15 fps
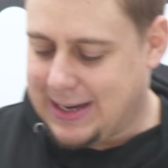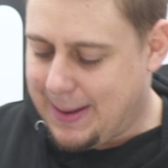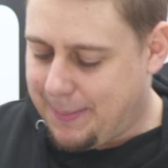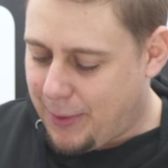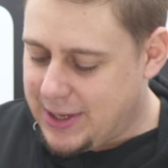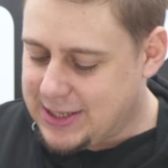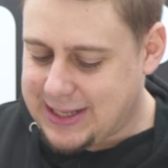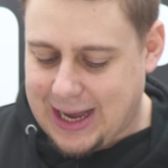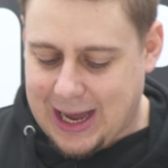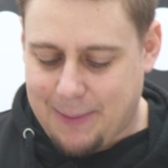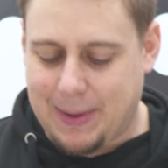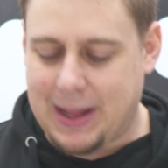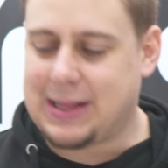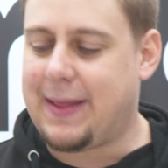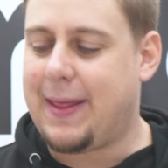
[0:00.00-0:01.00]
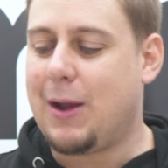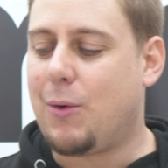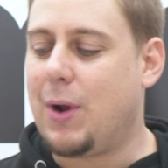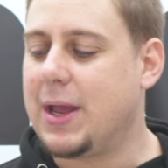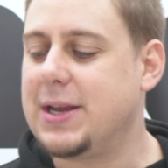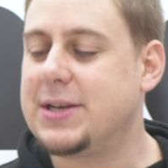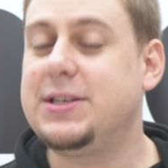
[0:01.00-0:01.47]
La puedes dejar plantada en
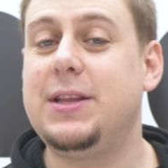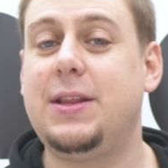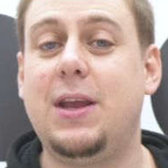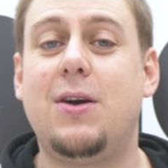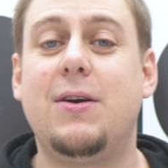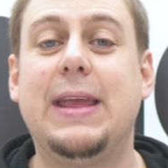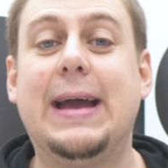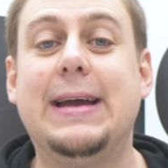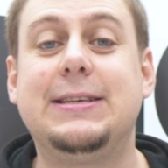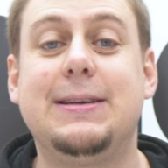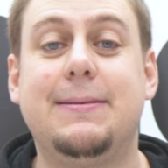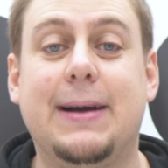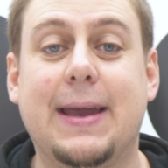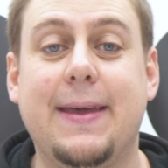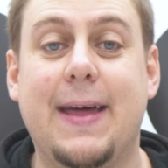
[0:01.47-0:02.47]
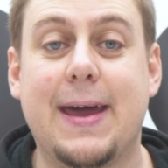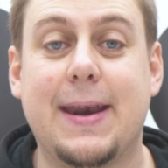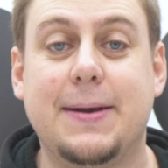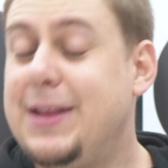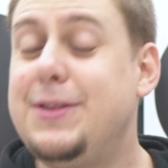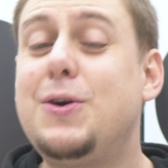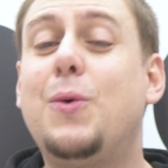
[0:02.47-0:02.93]
cualquier sitio y ahí se va a quedar.
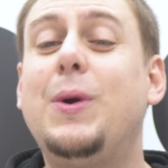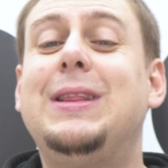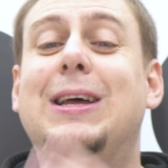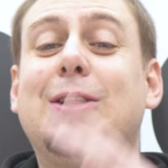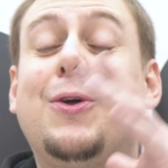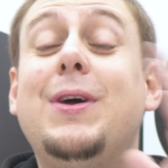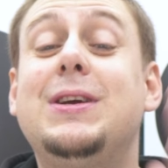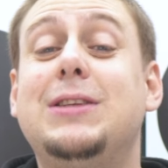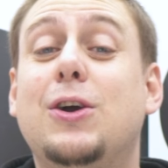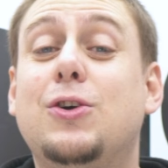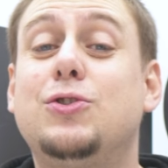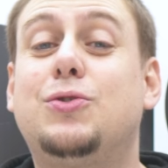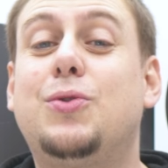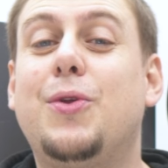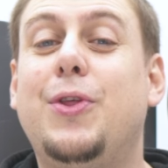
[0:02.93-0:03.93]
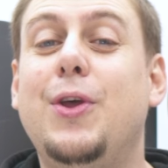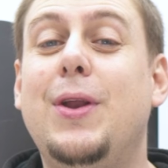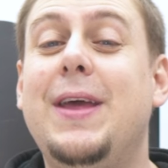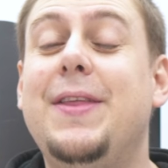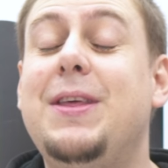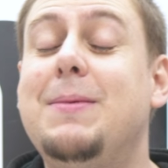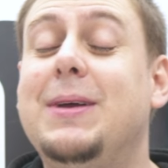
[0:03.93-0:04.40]
Teniendo en cuenta toda esta
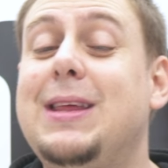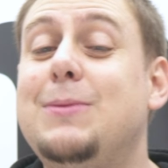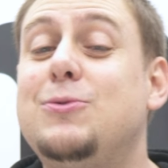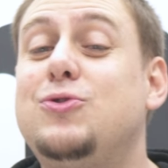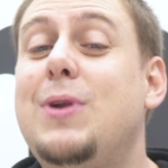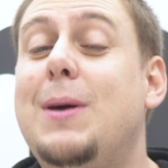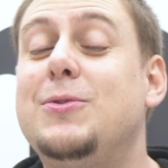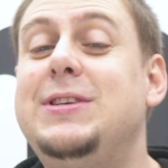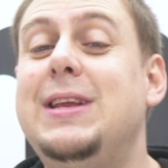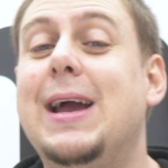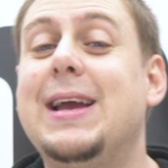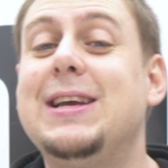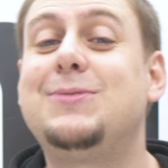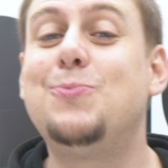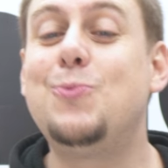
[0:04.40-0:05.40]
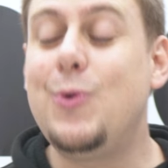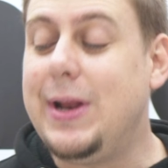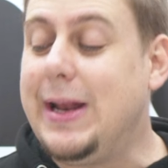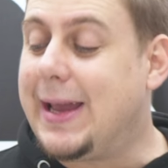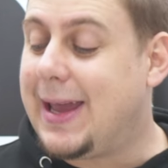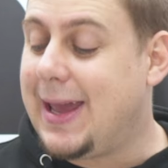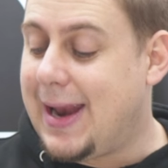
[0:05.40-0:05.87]
construcción, encima tenemos una mochila que es
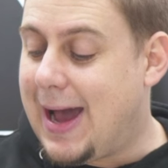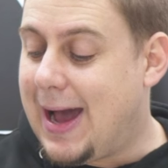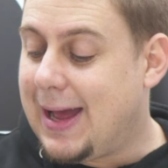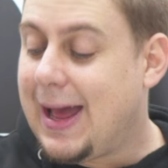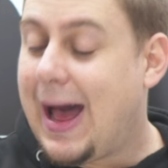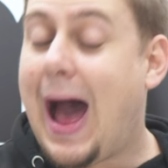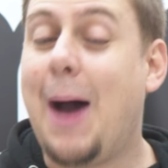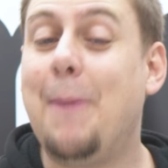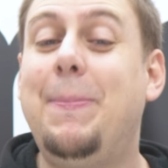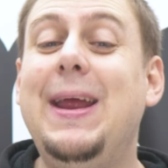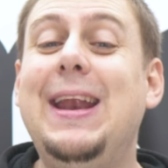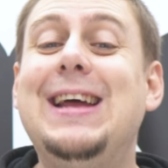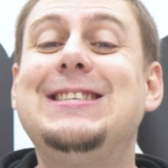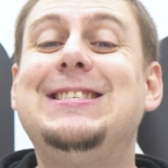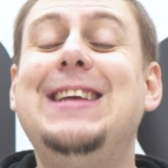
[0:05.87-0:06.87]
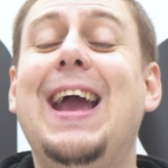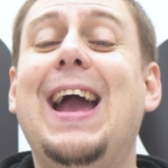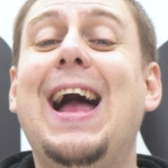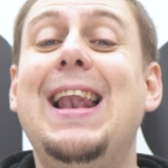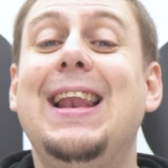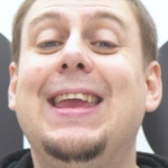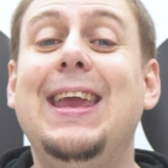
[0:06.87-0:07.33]
muy ligera apenas
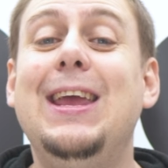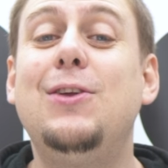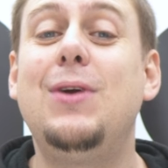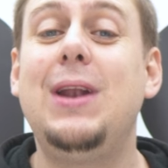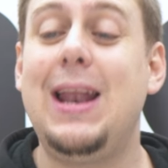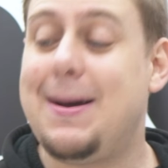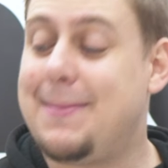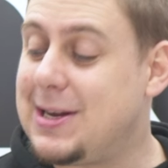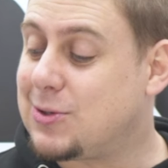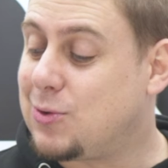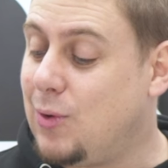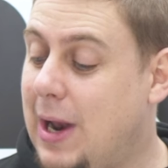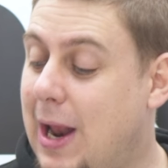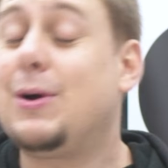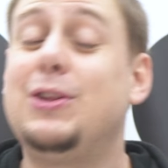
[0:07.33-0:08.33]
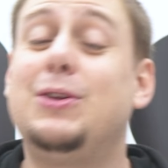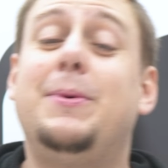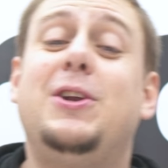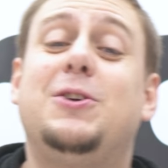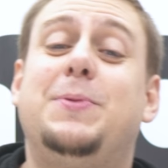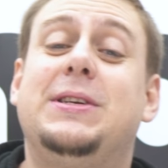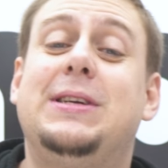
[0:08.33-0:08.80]
llega al kilo en la báscula. Cuando
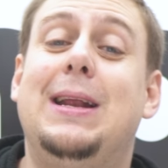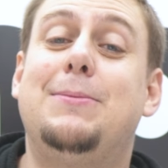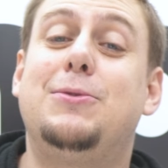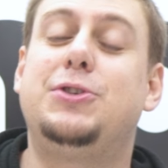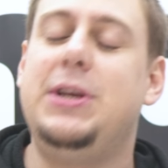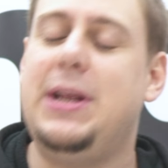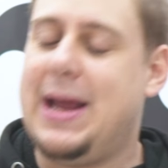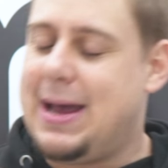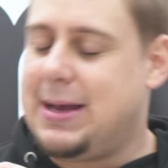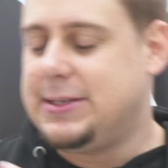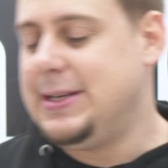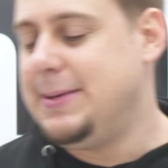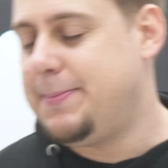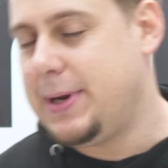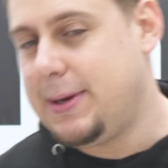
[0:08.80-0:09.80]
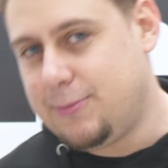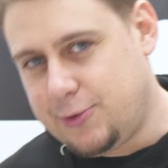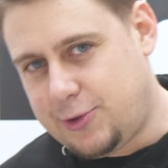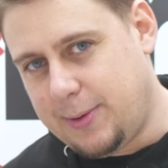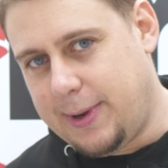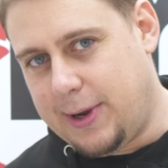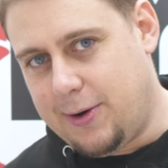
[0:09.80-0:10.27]
menos pese la mochila, siempre
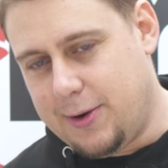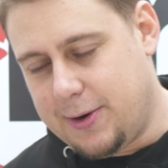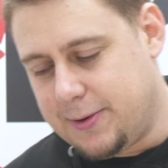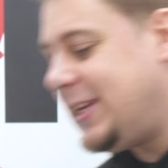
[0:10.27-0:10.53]
mucho mejor.